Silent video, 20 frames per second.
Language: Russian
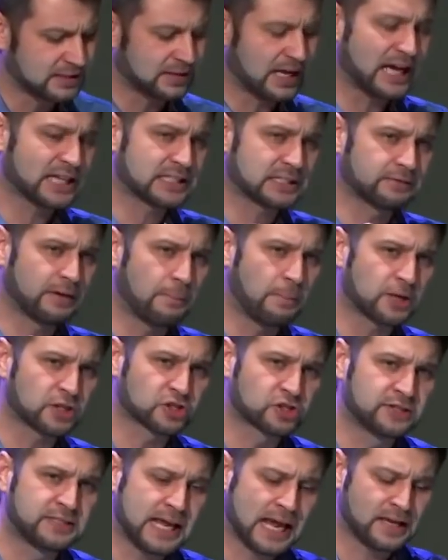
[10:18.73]

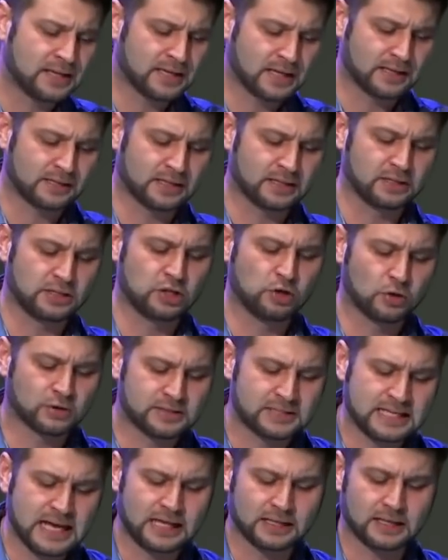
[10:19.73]
освобождение над ее
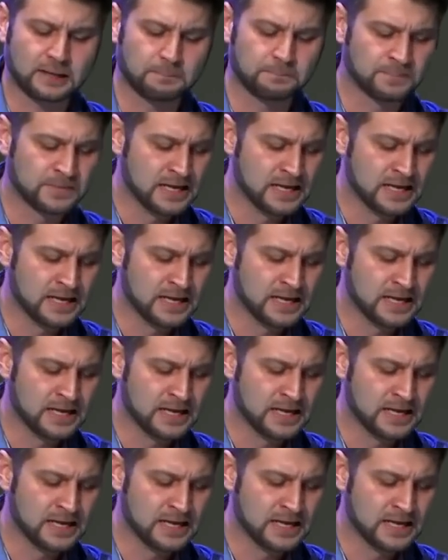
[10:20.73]
телом,